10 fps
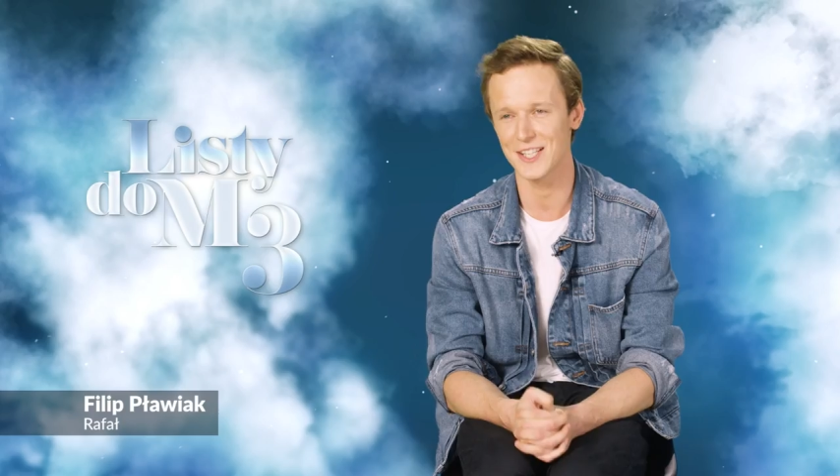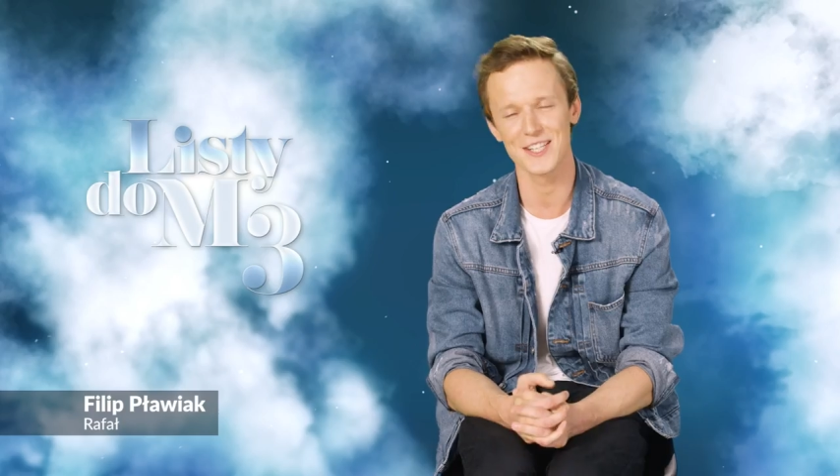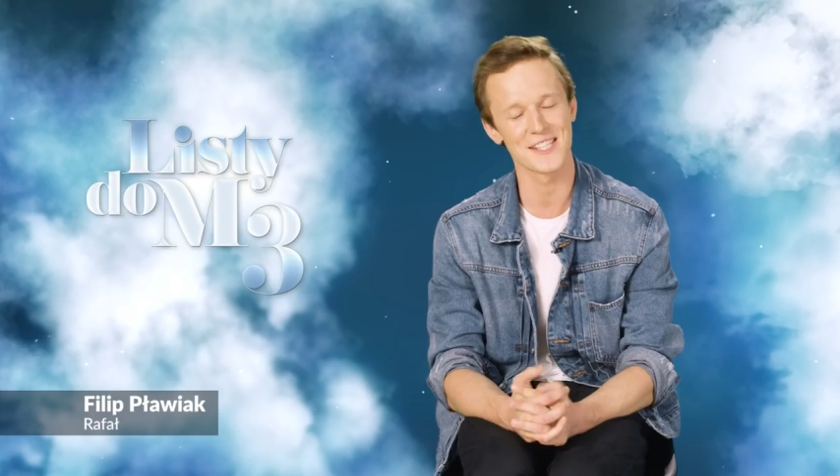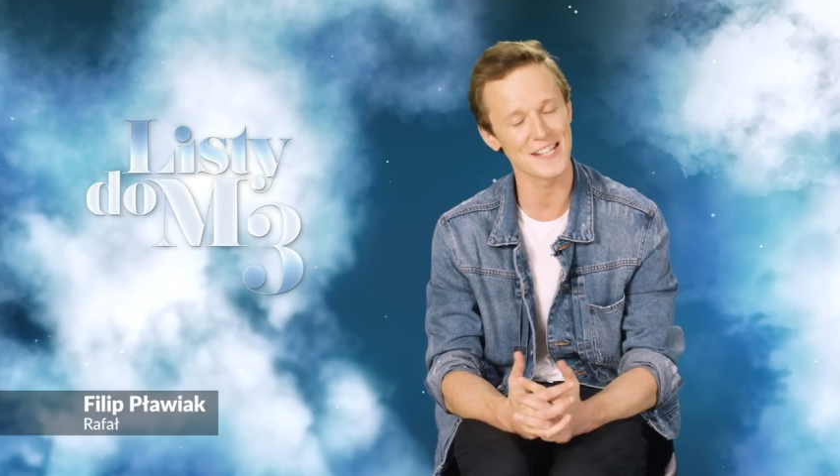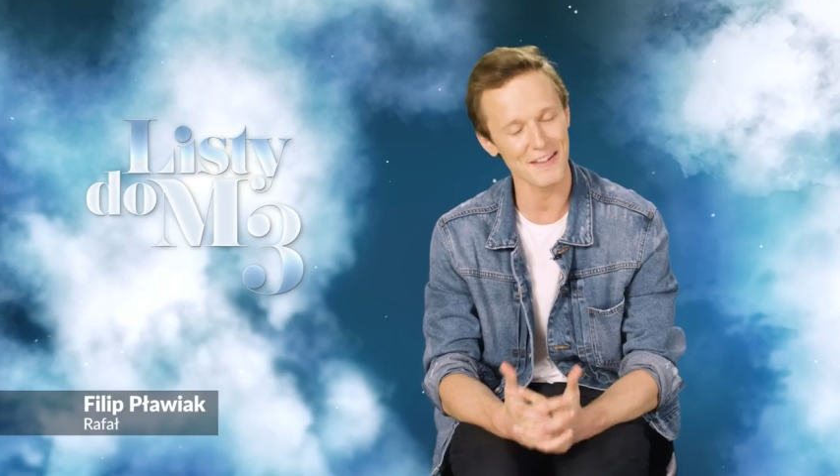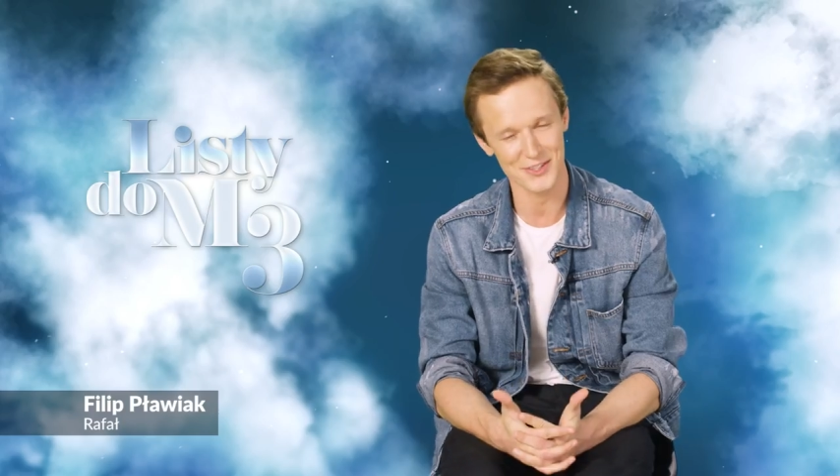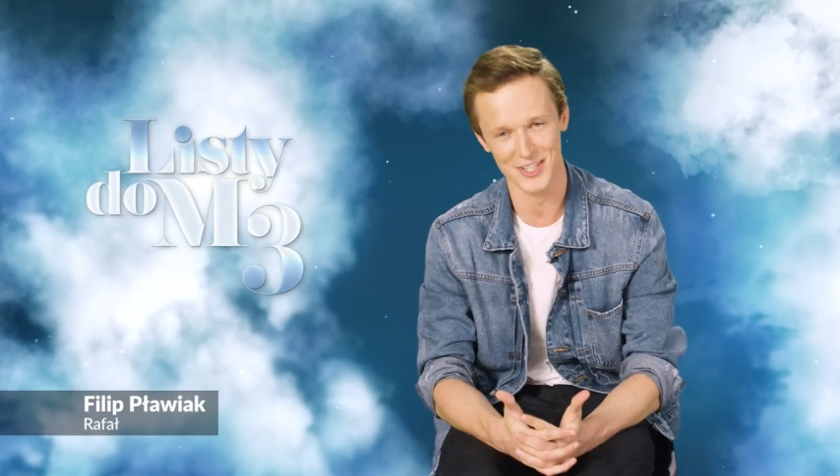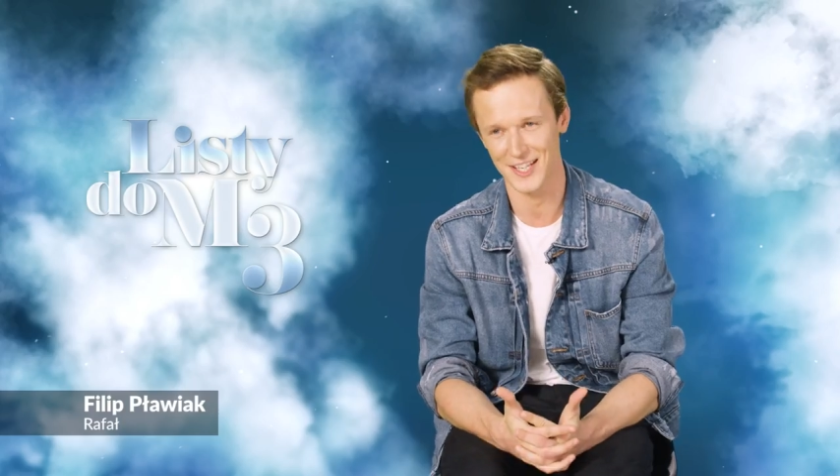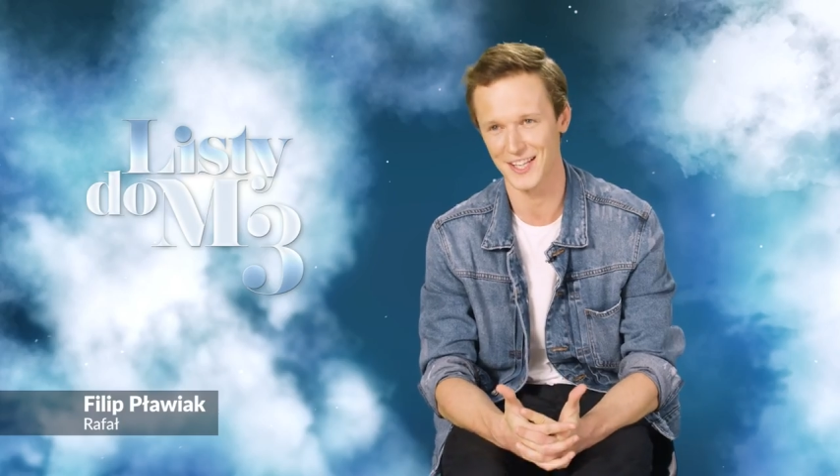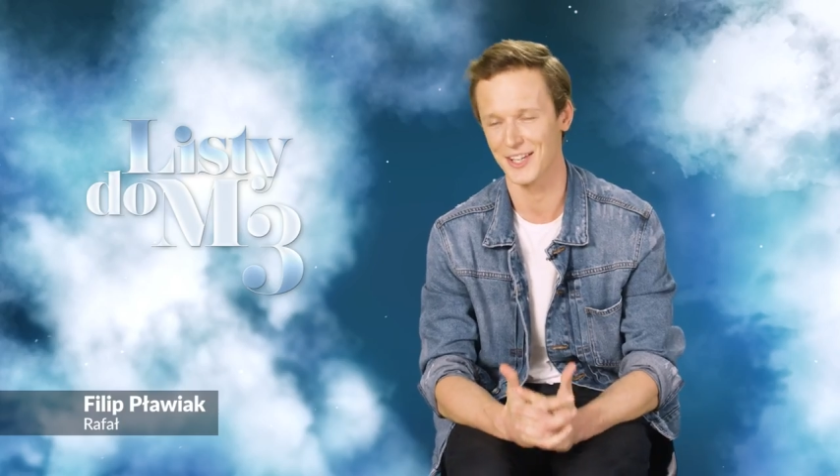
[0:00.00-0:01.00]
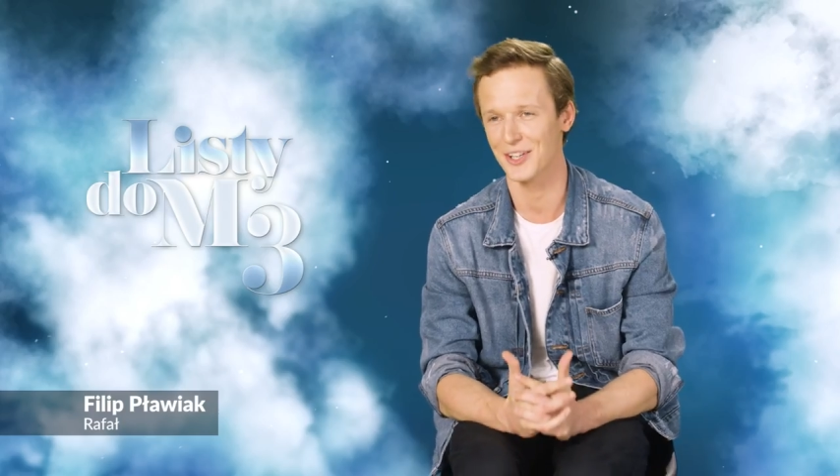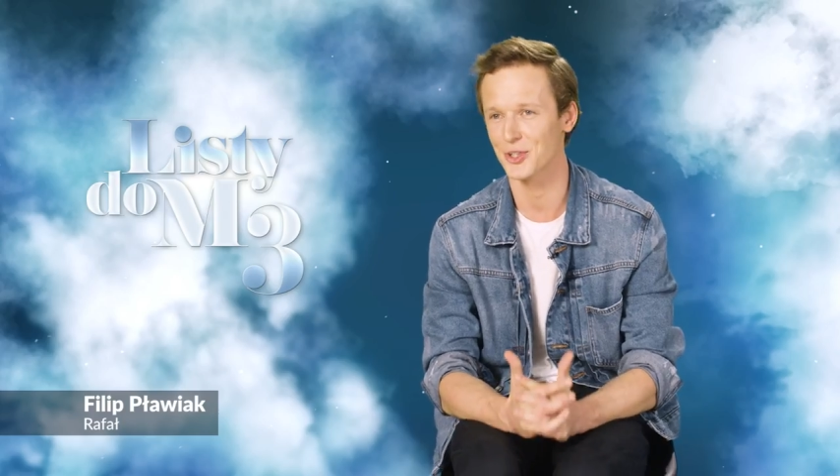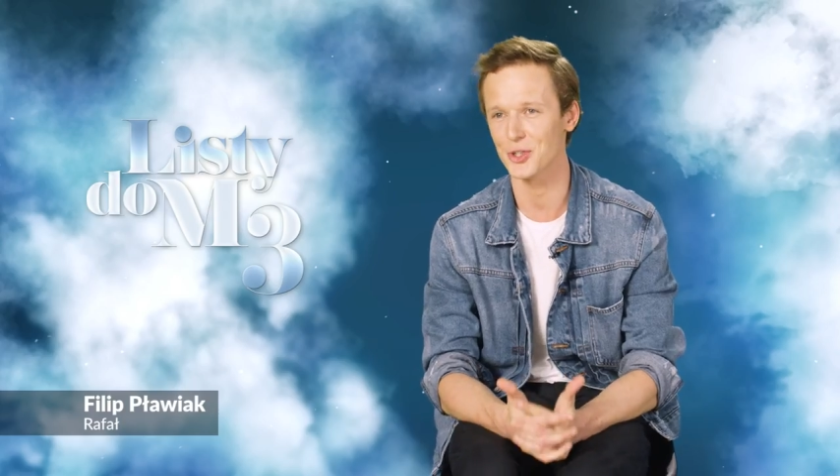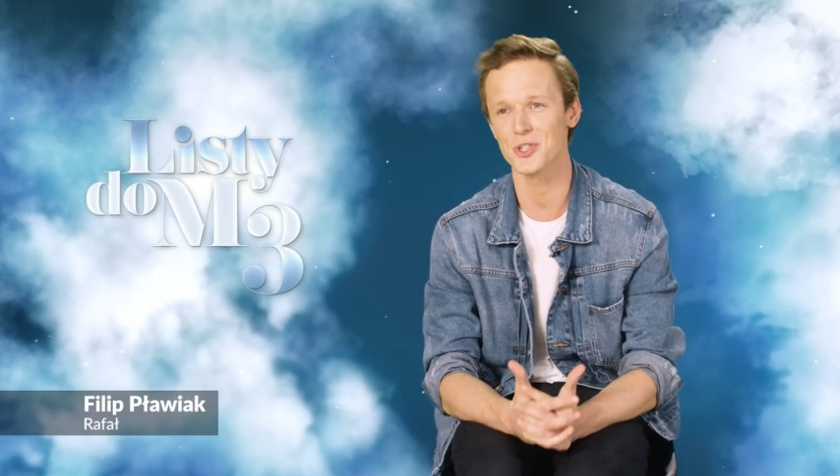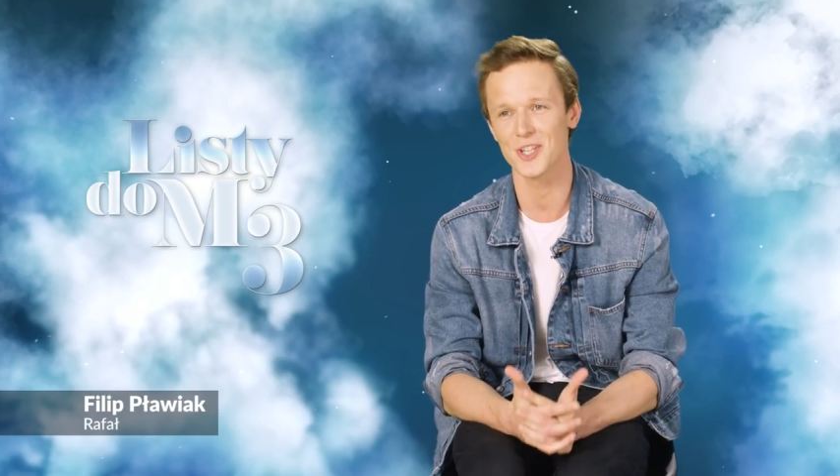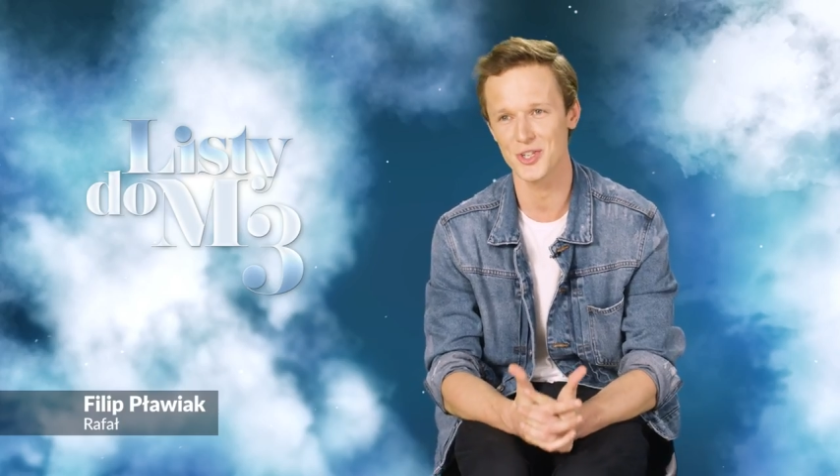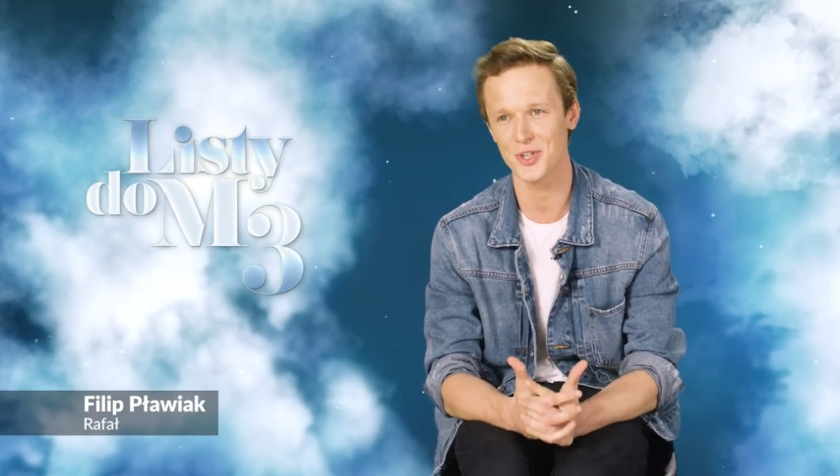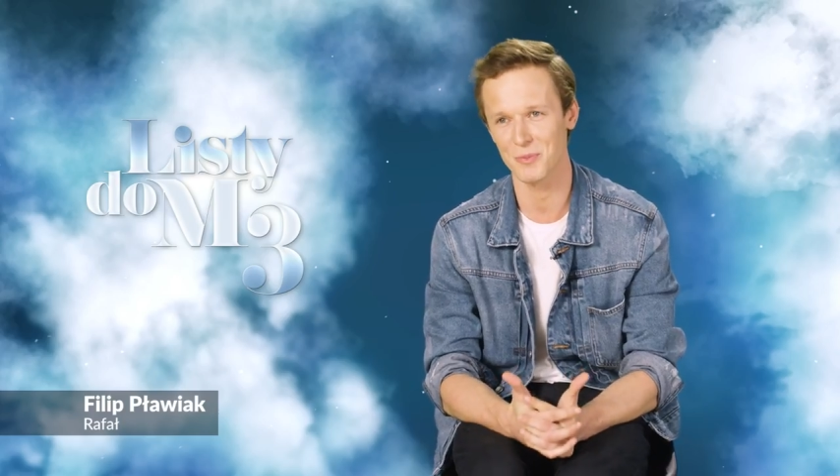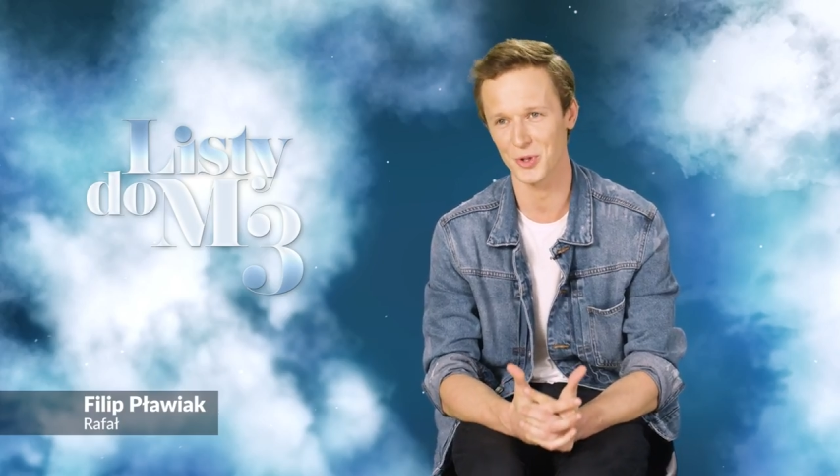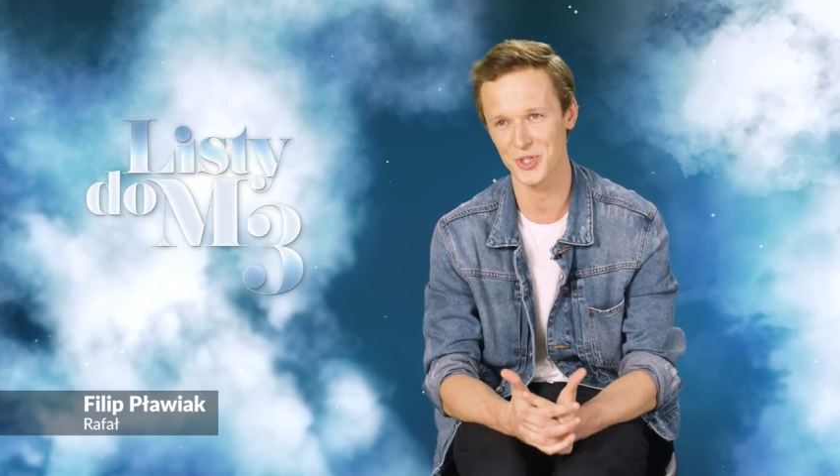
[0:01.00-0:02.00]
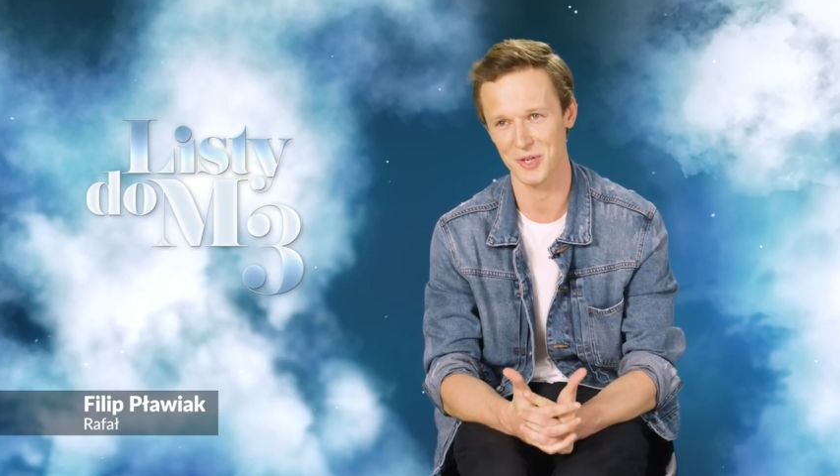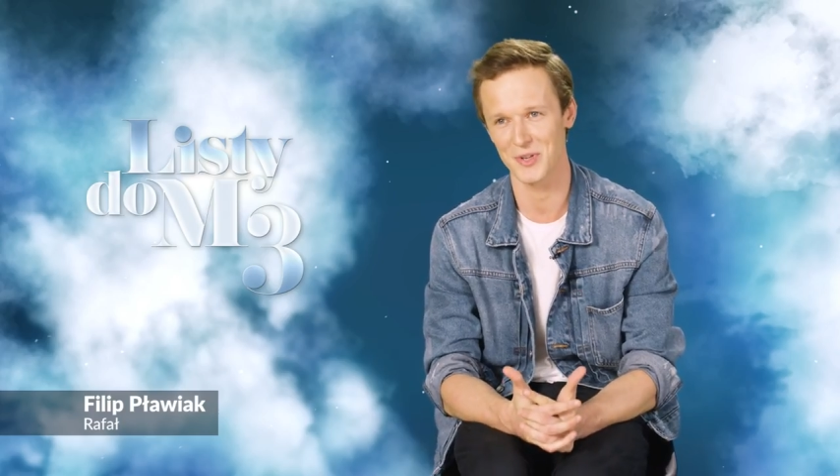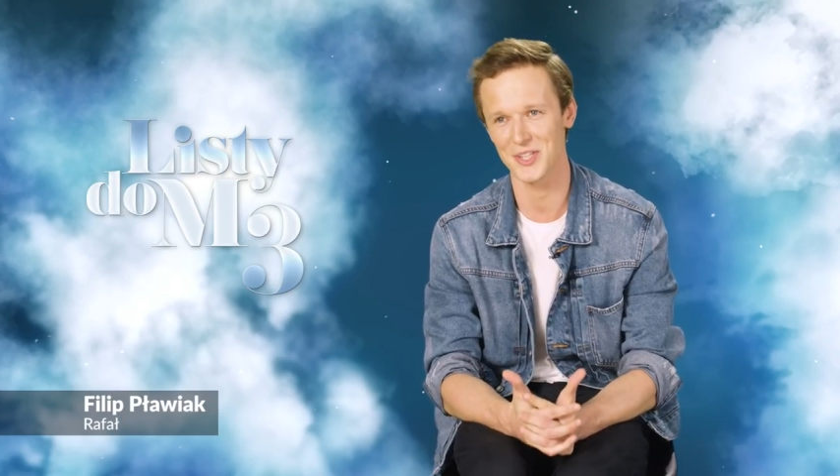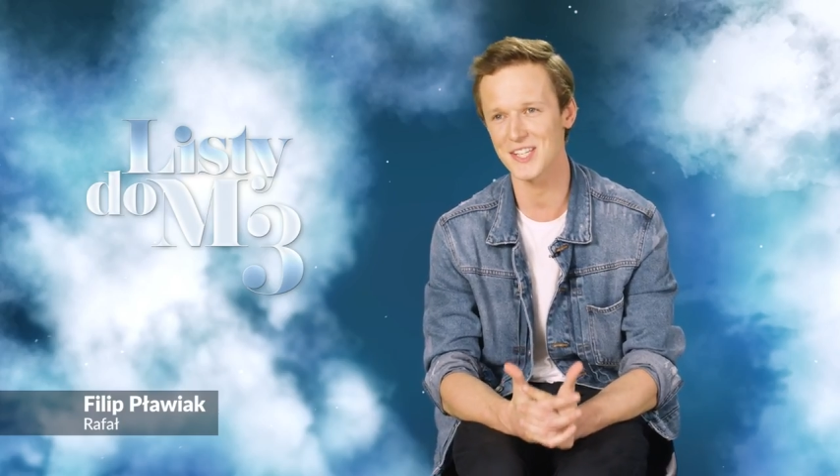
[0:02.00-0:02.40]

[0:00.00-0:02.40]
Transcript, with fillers: I zawsze ktoś siedzi obok ciebie.